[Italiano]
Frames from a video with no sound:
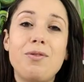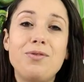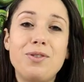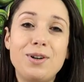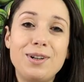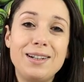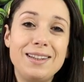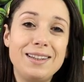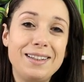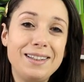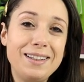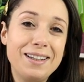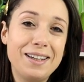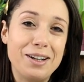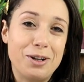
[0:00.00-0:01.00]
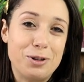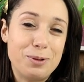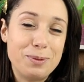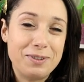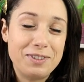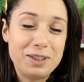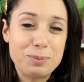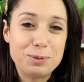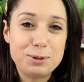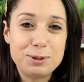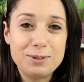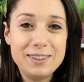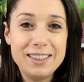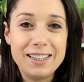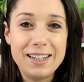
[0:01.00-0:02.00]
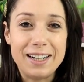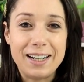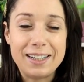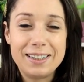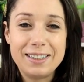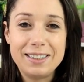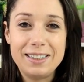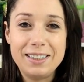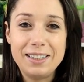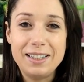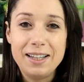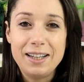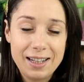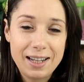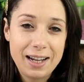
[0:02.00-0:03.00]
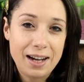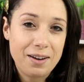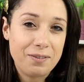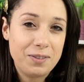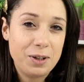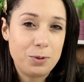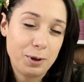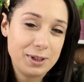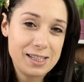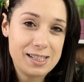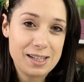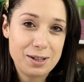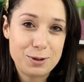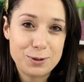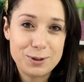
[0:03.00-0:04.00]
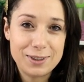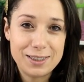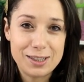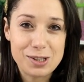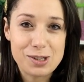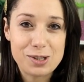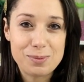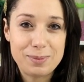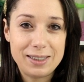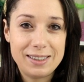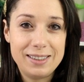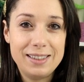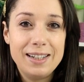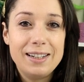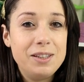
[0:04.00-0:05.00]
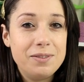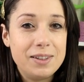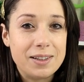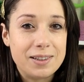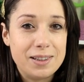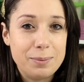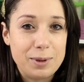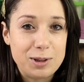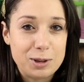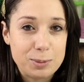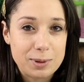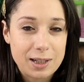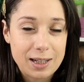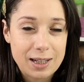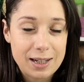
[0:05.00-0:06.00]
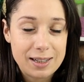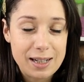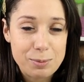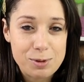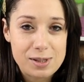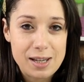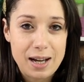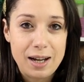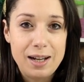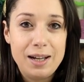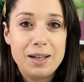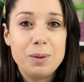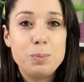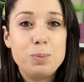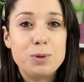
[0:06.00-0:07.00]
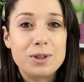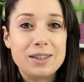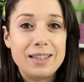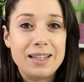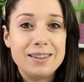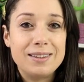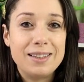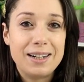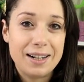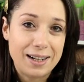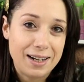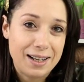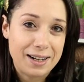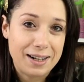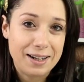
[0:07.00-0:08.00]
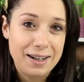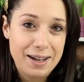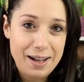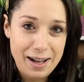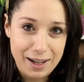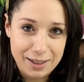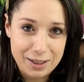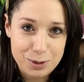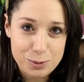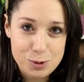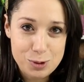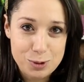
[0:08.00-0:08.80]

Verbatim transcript: a volte, come avete potuto vedere, anche di dedicarvi pochi secondi insomma di divertimento perché crediamo sia importante regalare anche un